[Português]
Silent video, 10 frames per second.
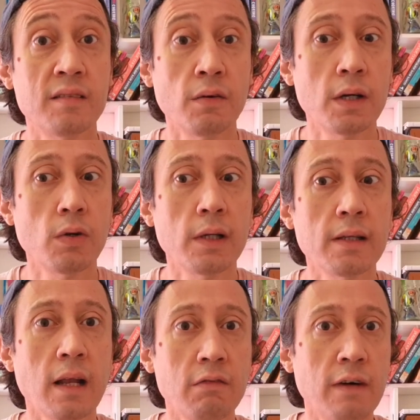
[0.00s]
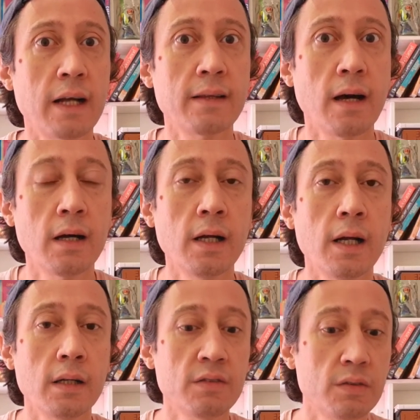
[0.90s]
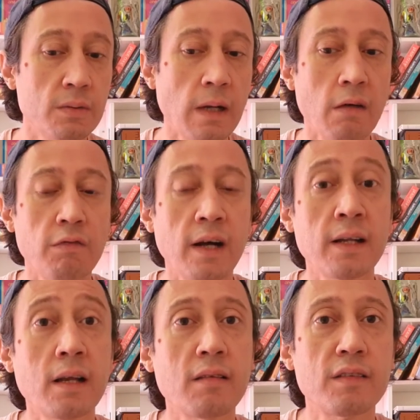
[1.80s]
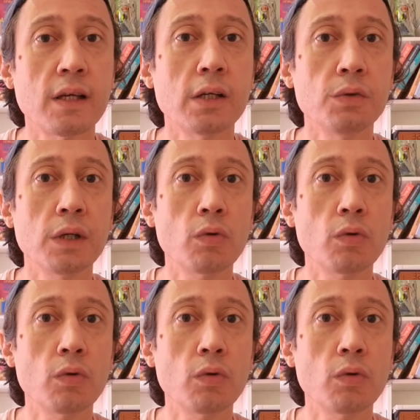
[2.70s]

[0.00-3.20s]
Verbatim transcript: Então a Riolita ela vai estar tá analisando e